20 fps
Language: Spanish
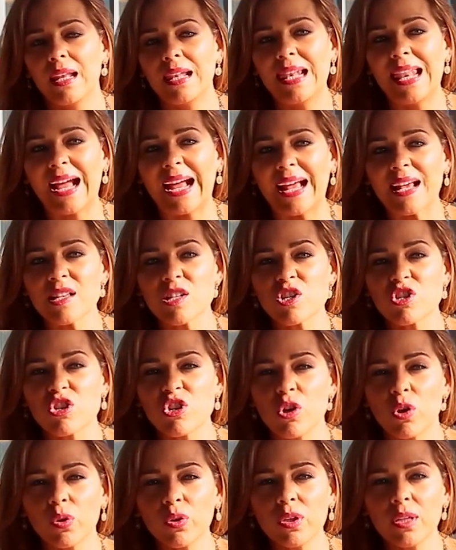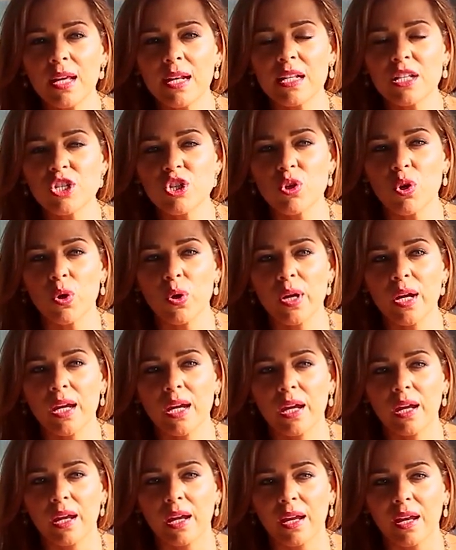La canción del
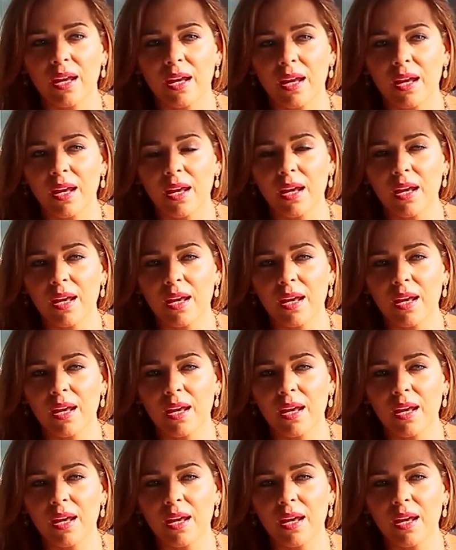Joe.